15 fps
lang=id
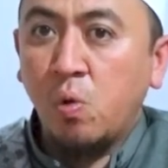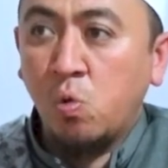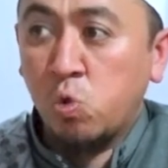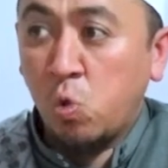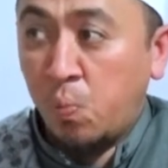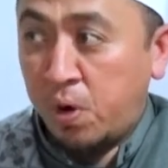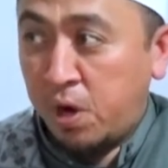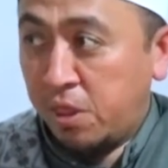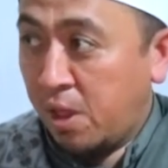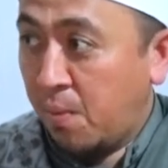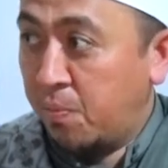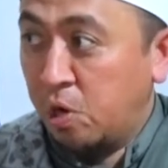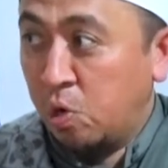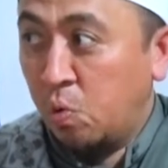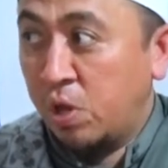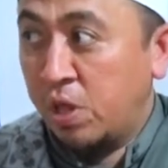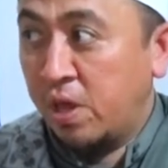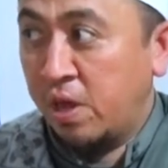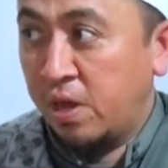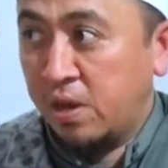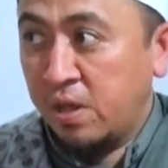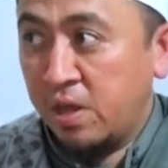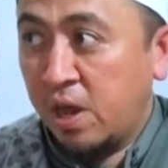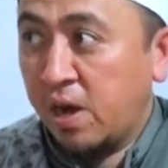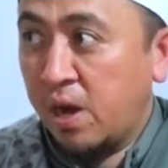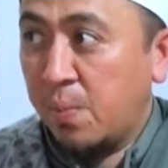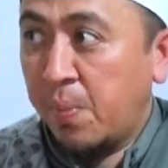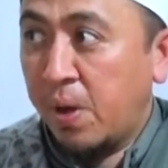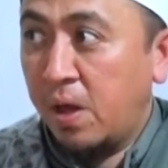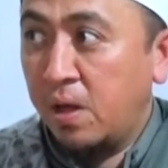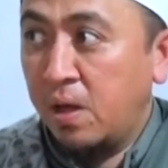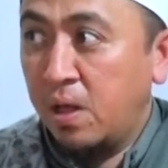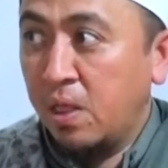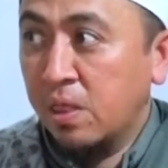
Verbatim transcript: untuk menetap di dunia ini, karena apa?